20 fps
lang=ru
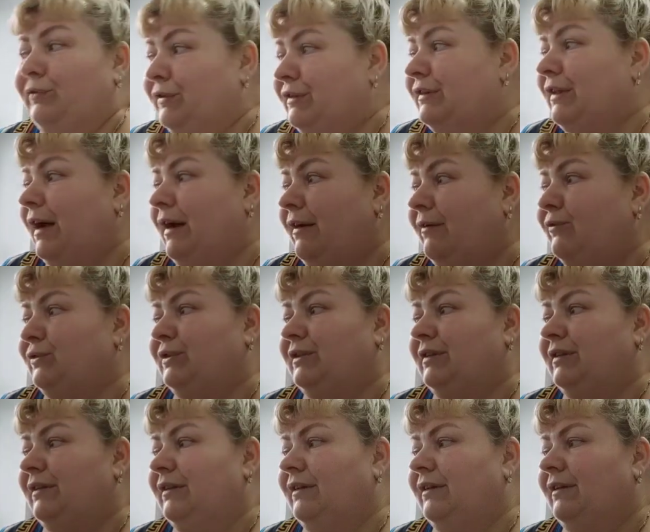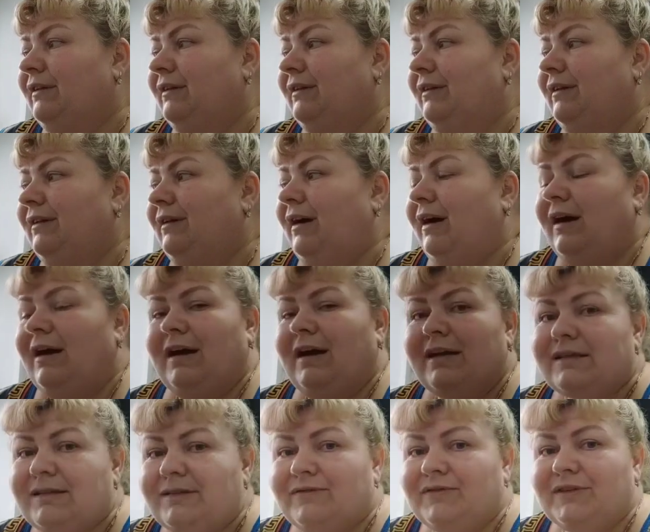Вот так вот,
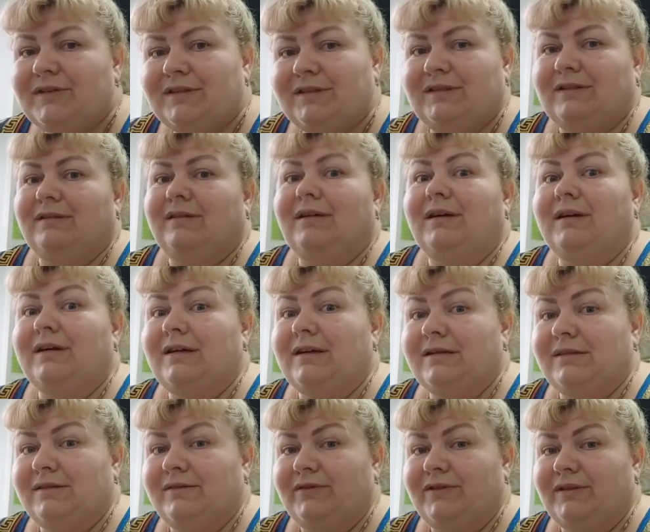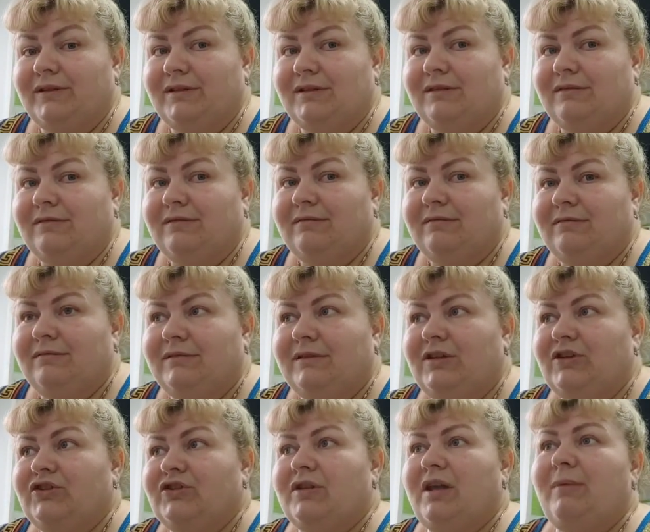оказывается, оказывается,
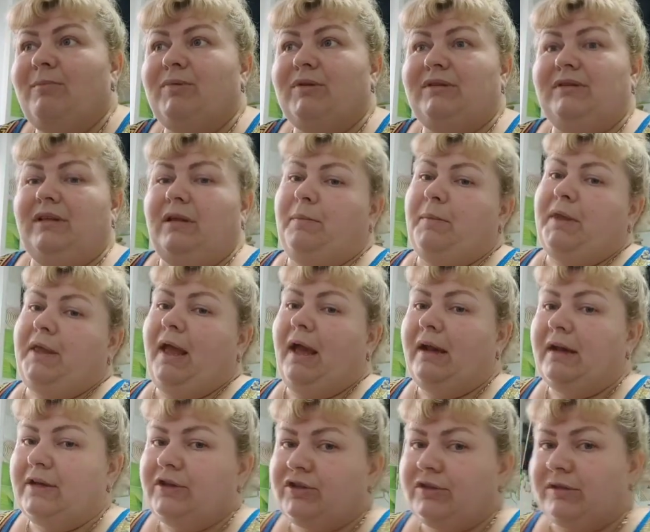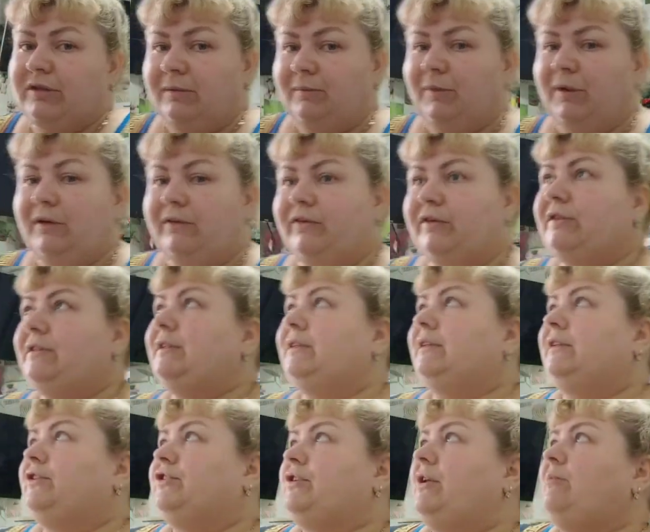должна быть для меня лично, для моей
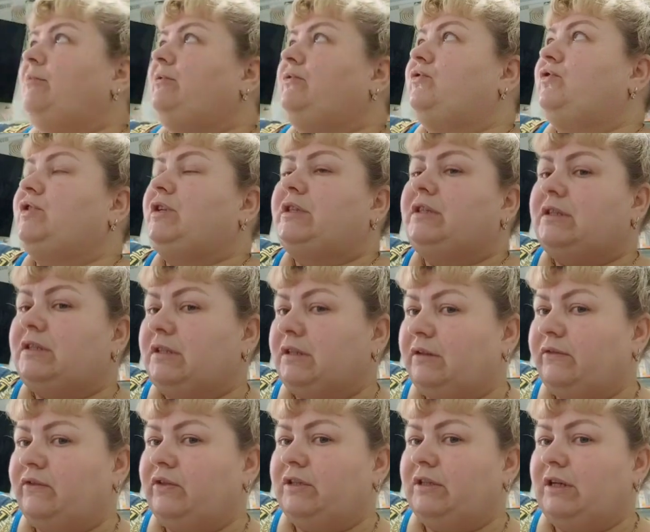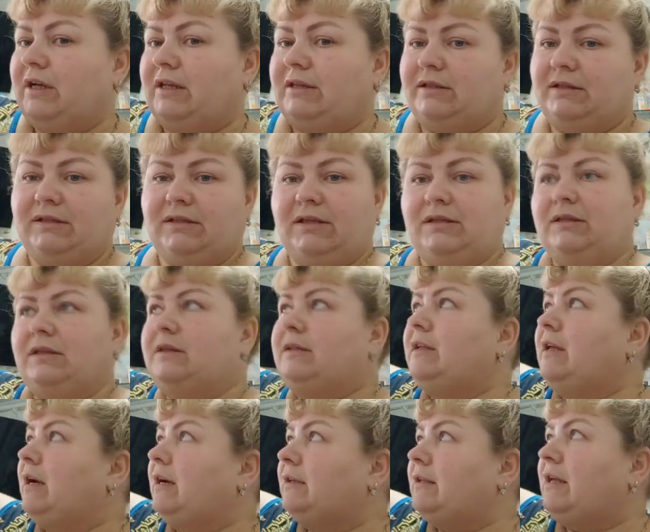квартиры, должна быть вот с этой стороны вентиляция, со
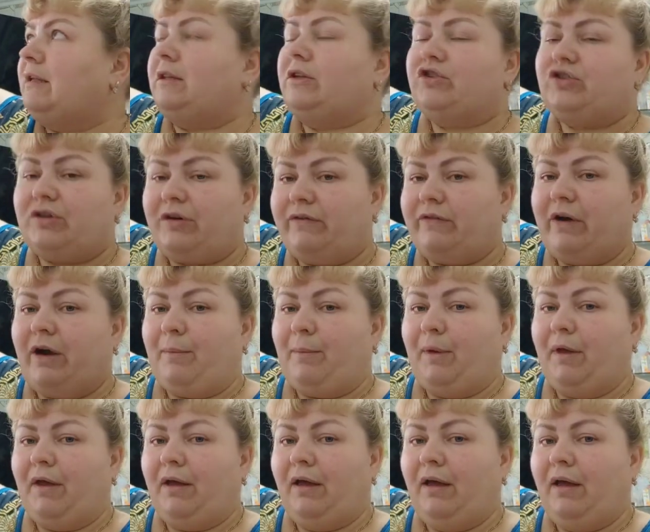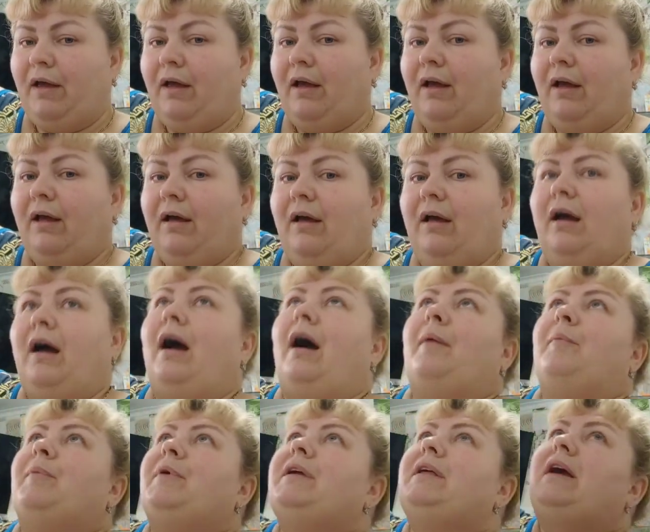стороны окна над шкафами.
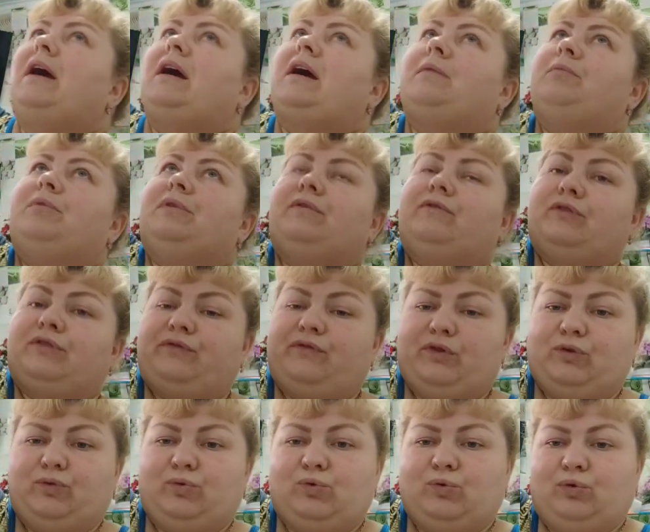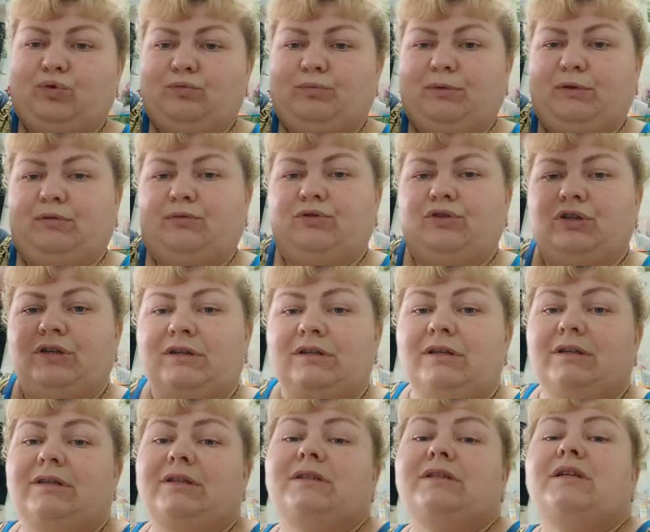А мы якобы вот в эту сторону
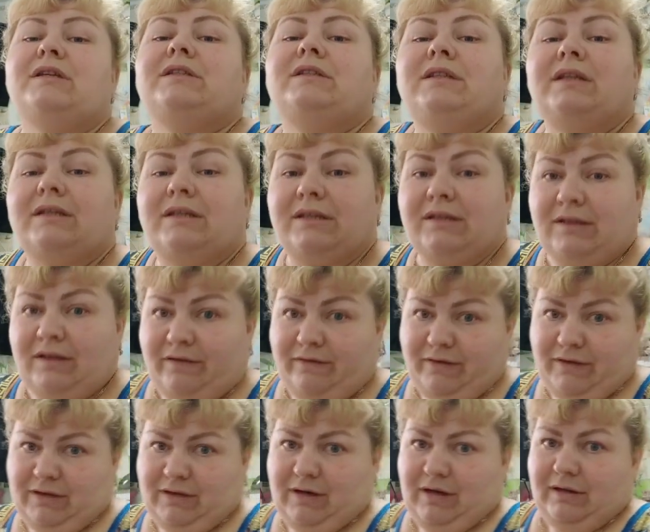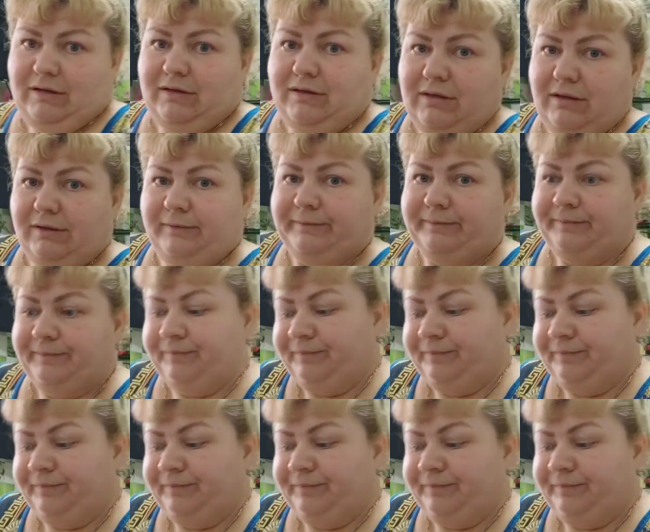подключились, это соседская вентиляция.